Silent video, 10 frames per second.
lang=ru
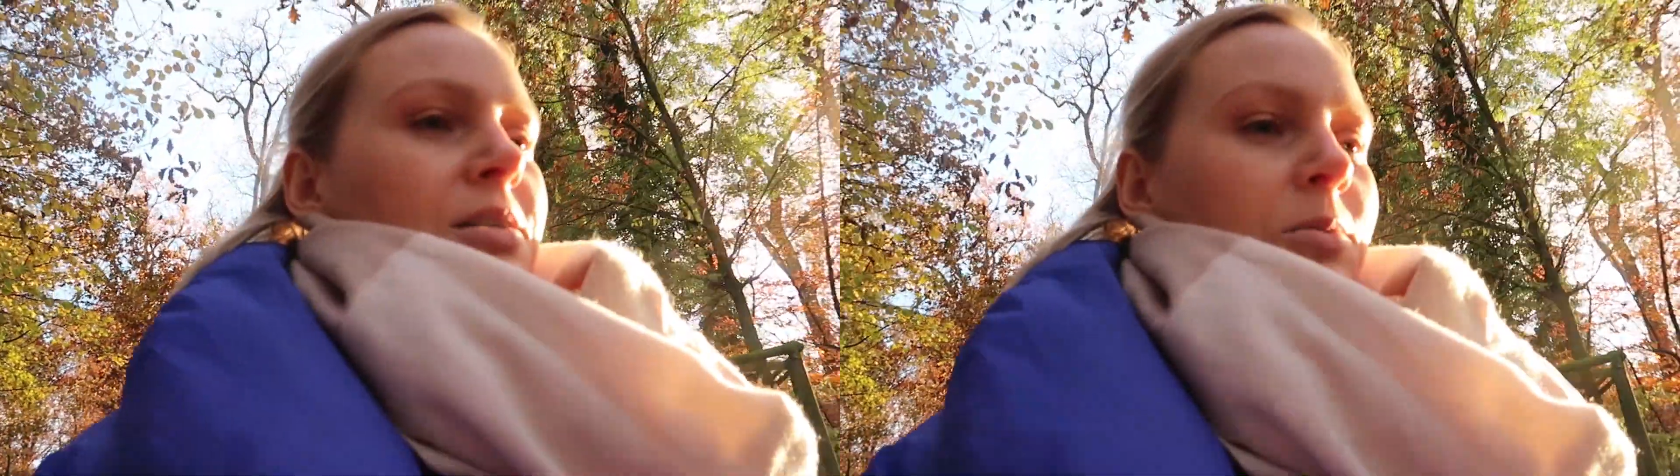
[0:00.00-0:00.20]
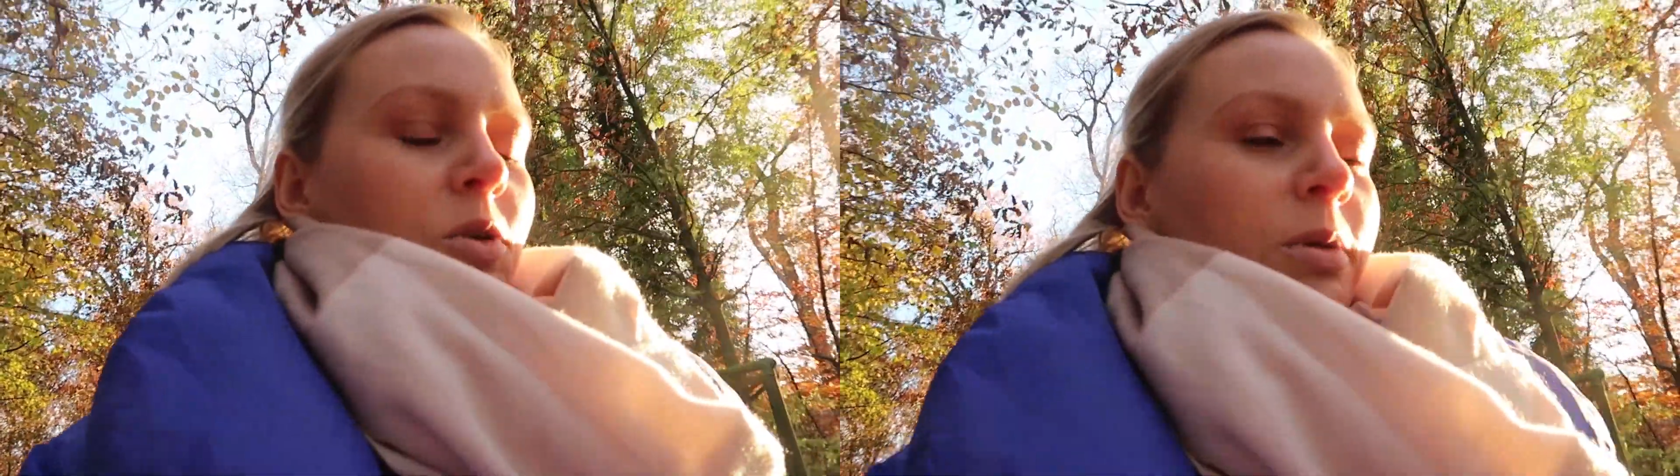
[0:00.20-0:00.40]

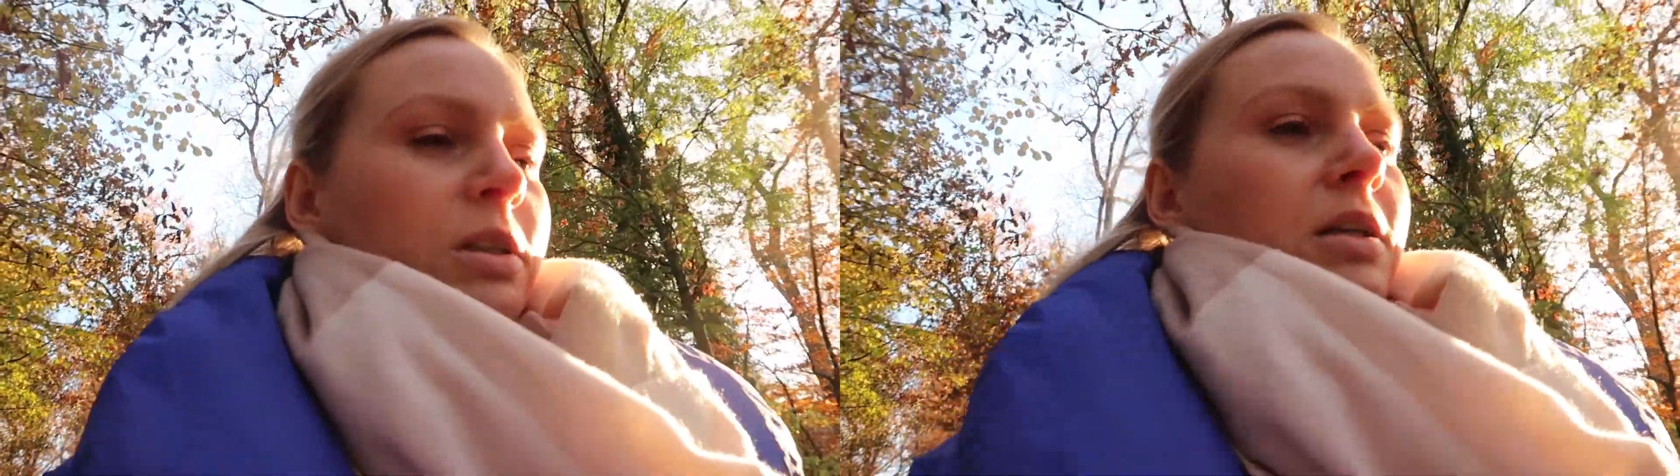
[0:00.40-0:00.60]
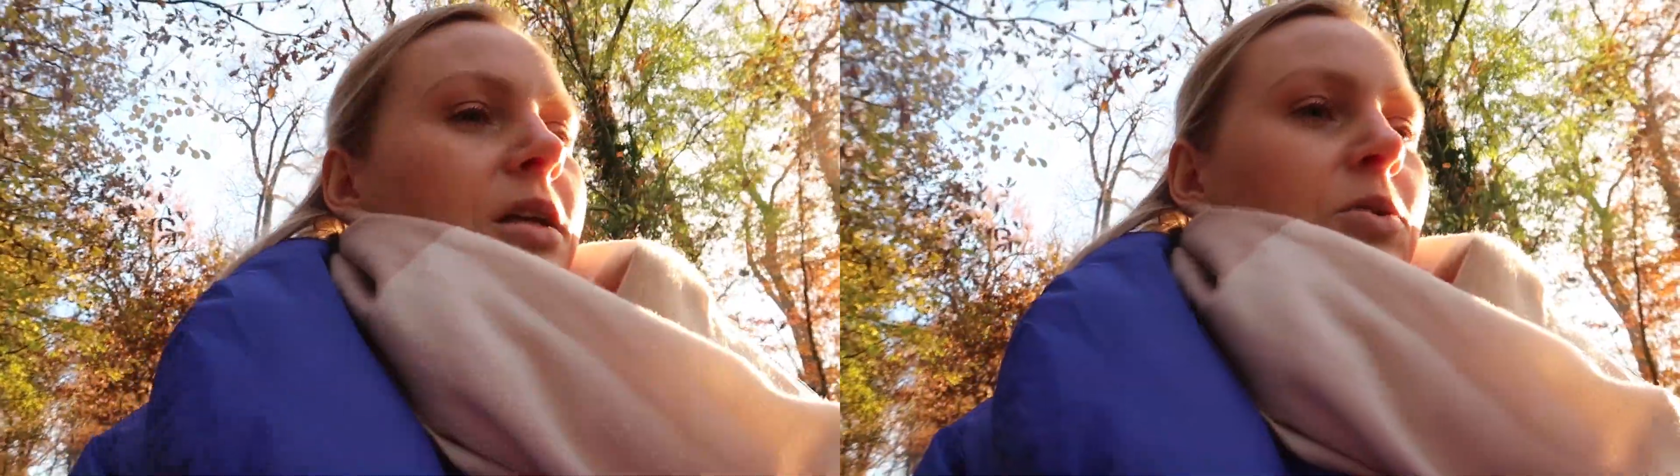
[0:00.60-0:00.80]
самой
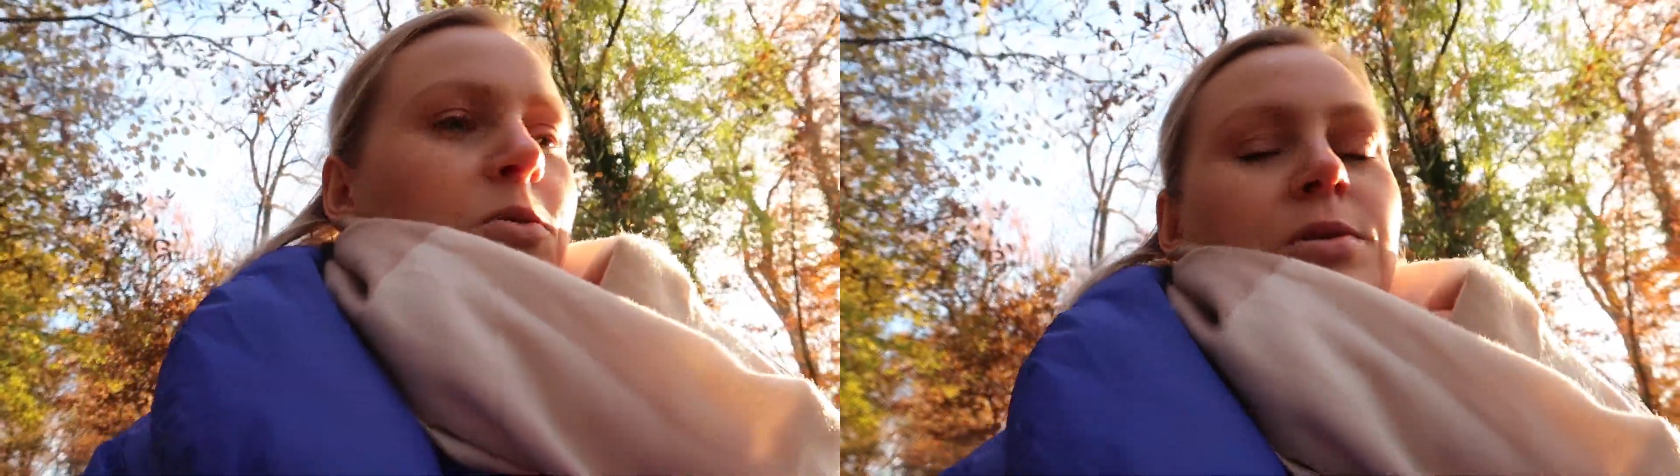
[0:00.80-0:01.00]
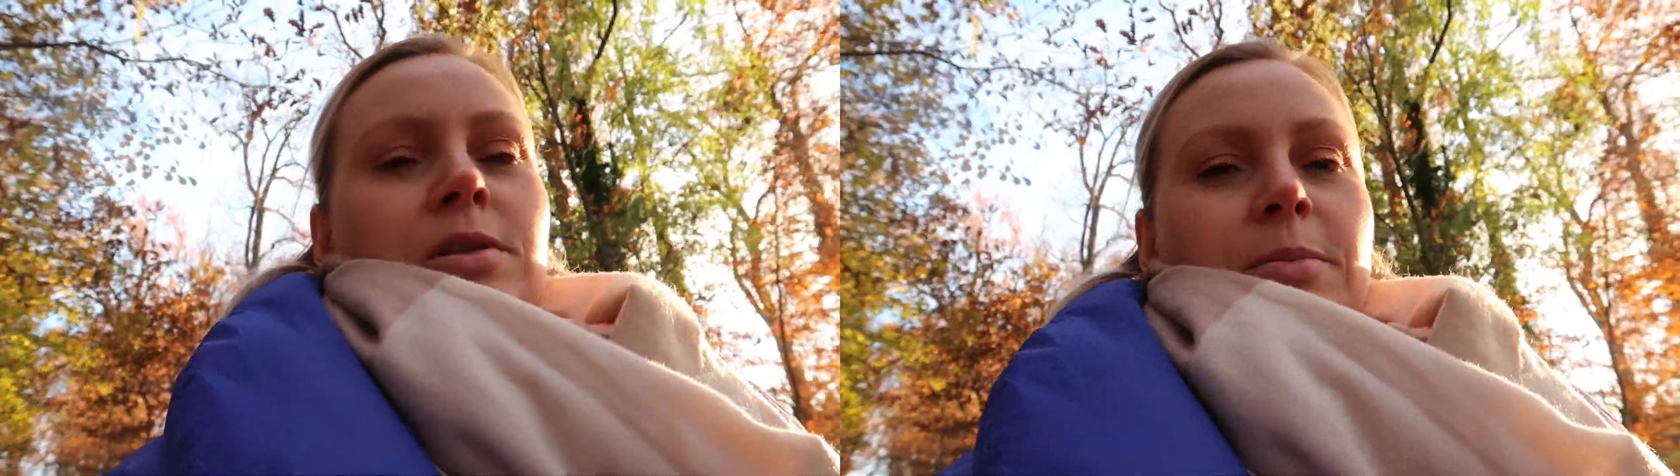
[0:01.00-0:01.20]

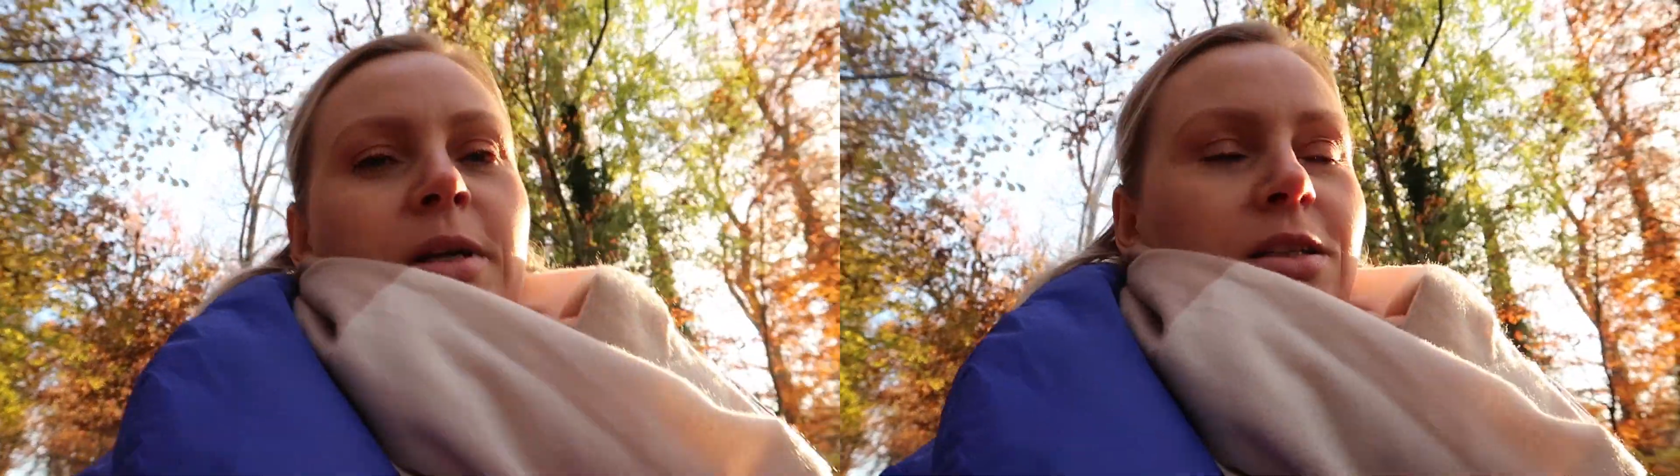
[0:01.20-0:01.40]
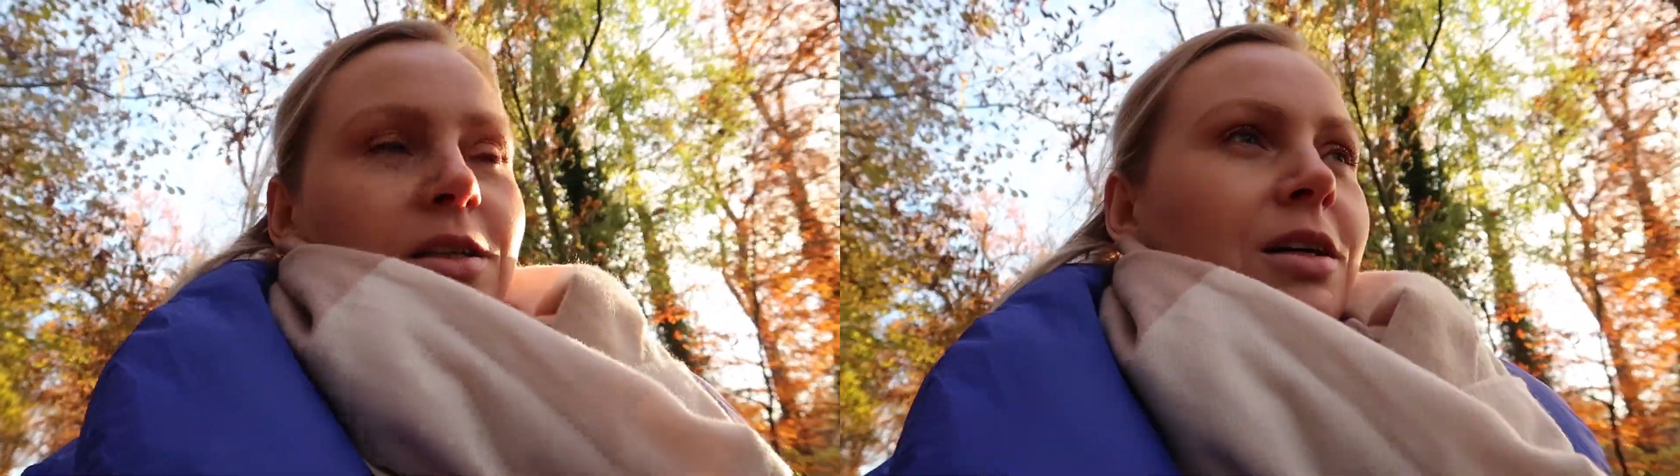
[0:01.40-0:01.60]
батарейку и
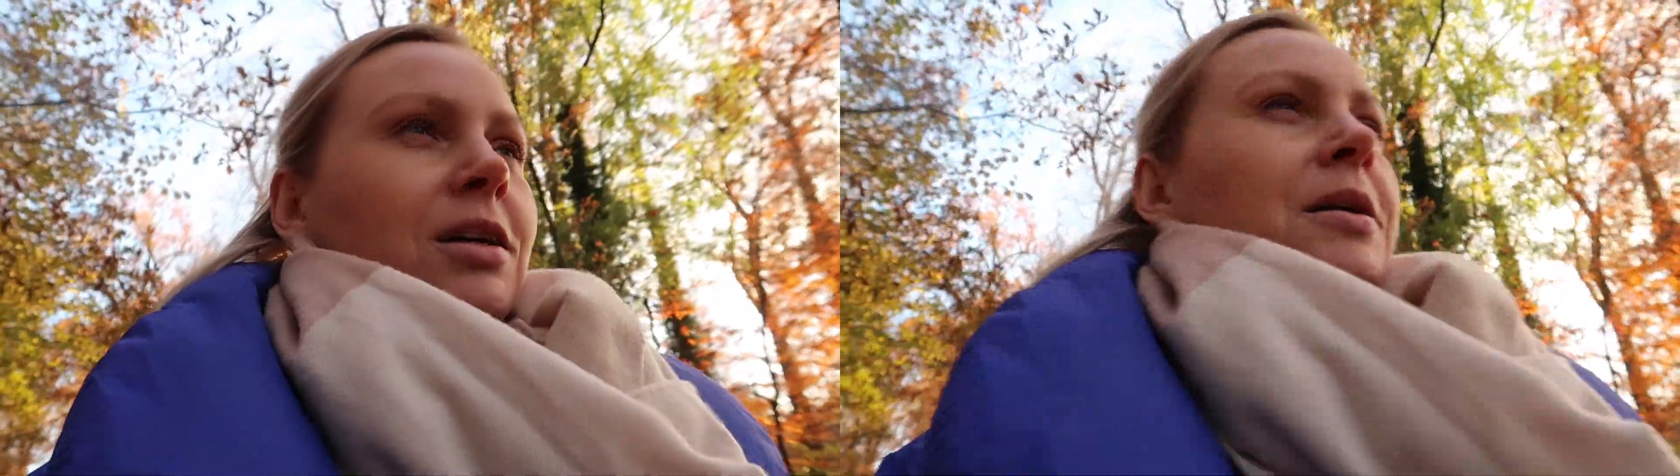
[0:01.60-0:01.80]
сломать их.